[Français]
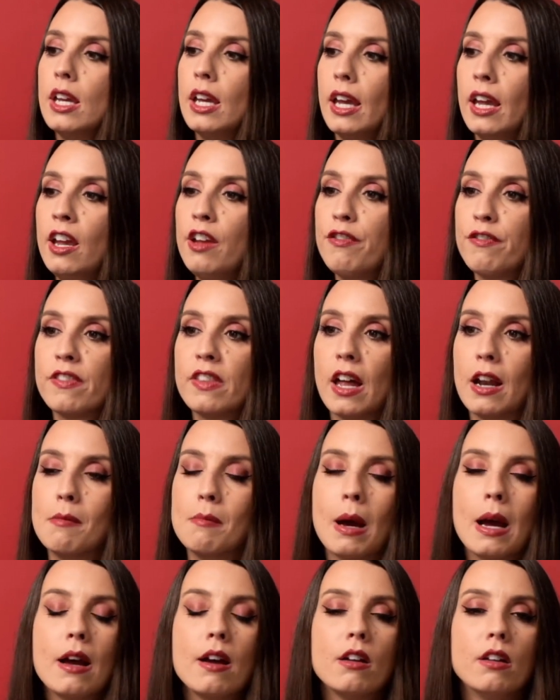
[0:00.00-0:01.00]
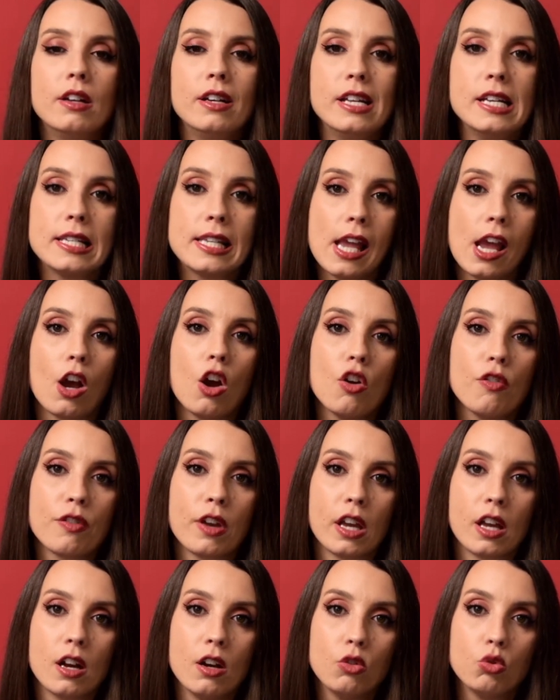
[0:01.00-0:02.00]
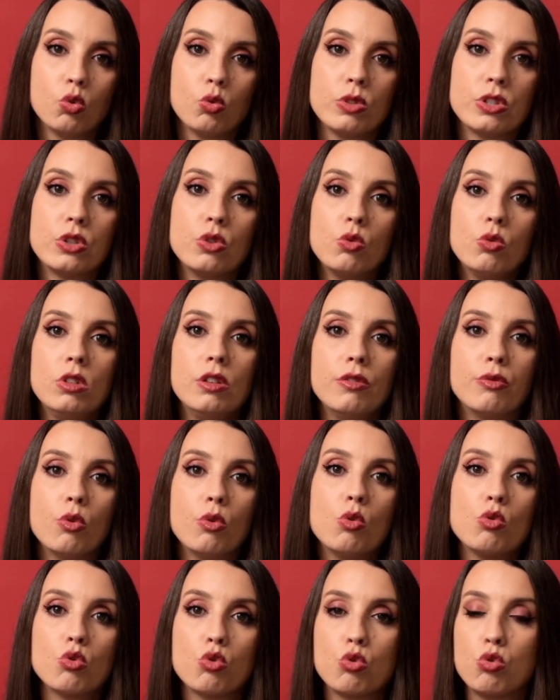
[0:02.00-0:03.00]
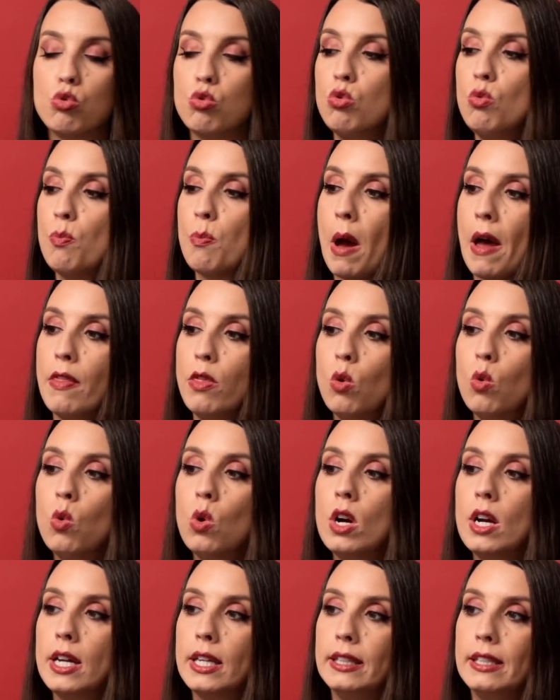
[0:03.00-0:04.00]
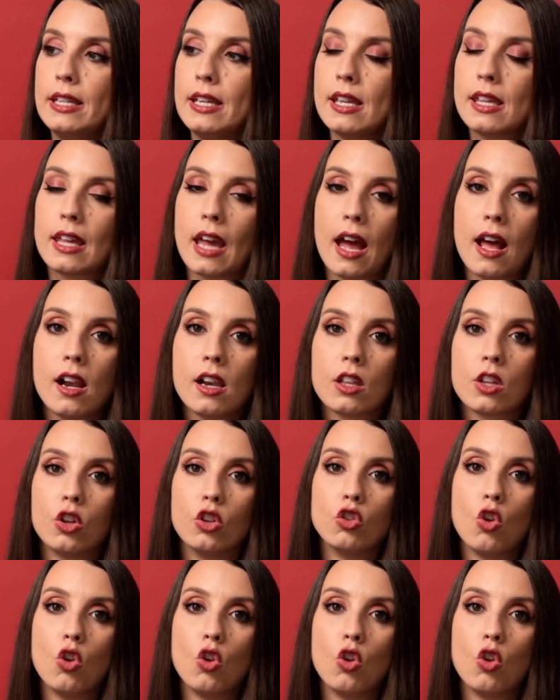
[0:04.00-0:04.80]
Et finalement, les erreurs fréquentes aussi au niveau du panneau des calques.